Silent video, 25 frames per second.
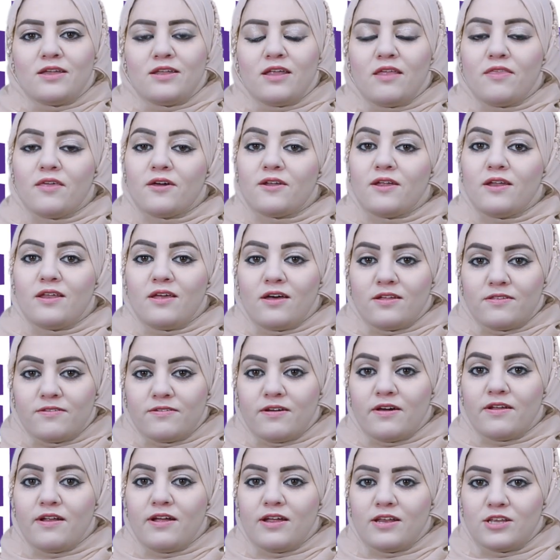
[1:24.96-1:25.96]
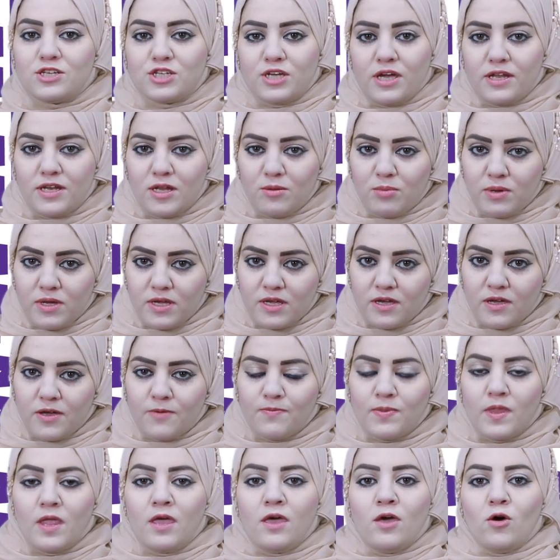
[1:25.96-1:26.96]
نظرا لأضرارها
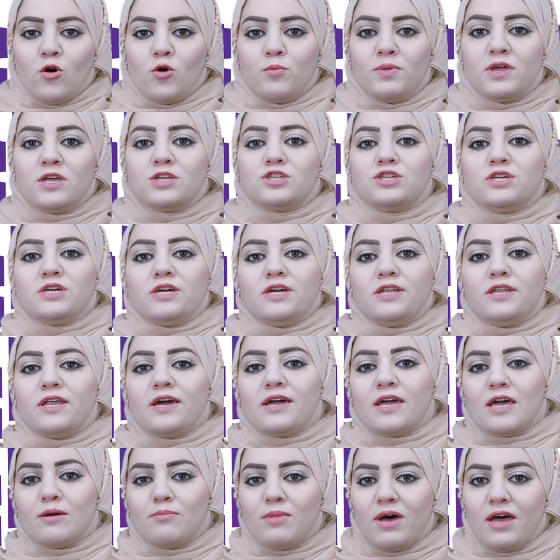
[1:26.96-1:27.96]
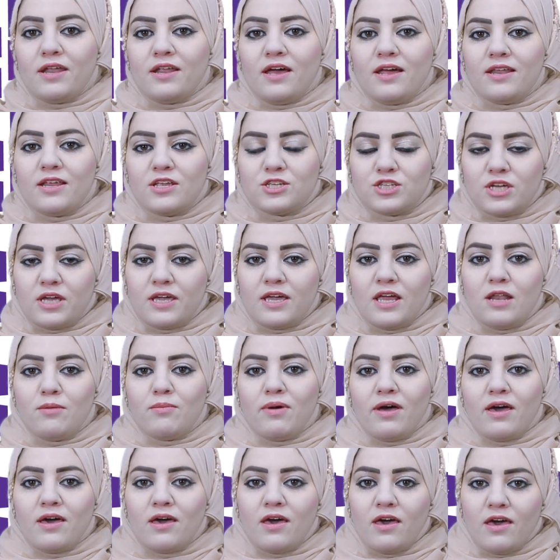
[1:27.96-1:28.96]
الجانبية وبيجي عنا كمان على شكل
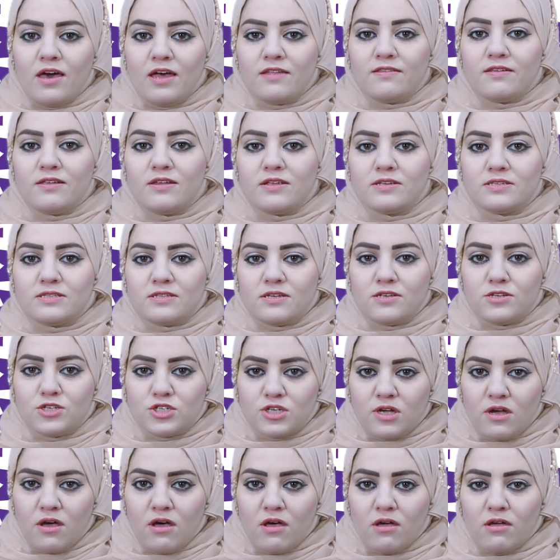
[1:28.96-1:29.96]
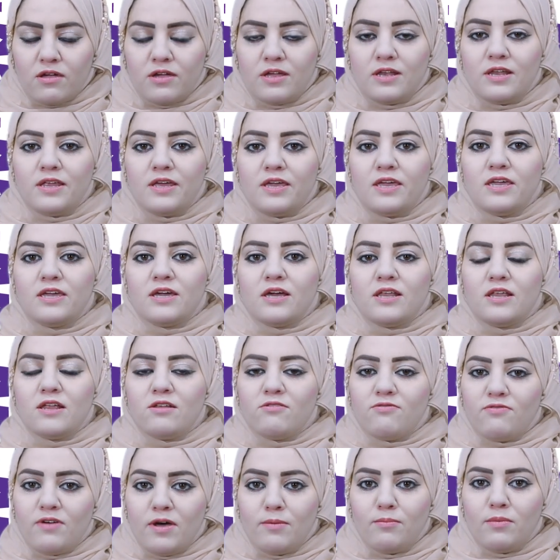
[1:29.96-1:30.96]
بخاخات الاستنشاق اللي هي
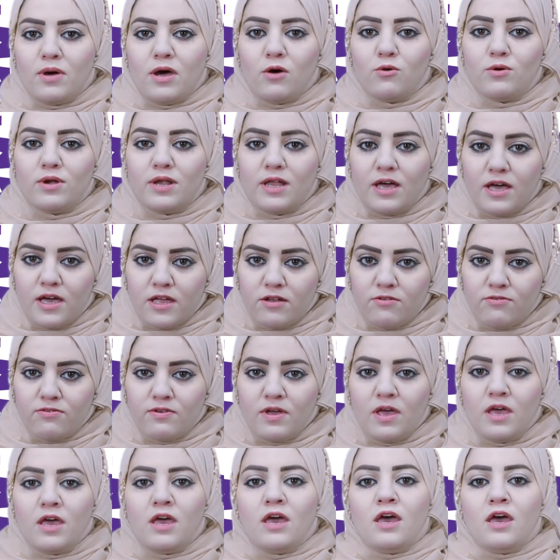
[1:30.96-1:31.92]
للفم أو الأنف